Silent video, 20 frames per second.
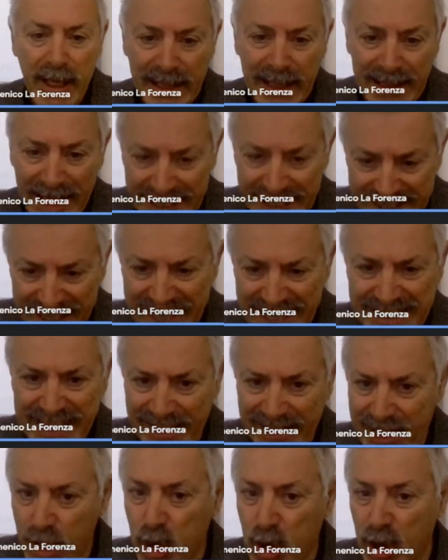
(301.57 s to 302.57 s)
la
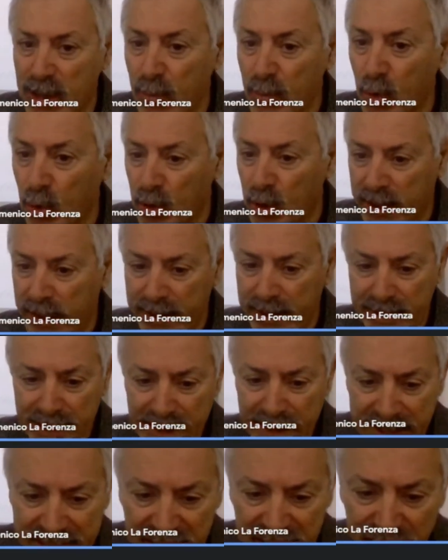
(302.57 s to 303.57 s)
stessa legge di Moore
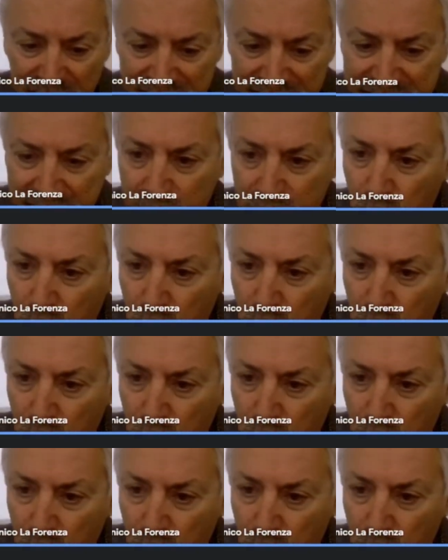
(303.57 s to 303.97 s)
si vede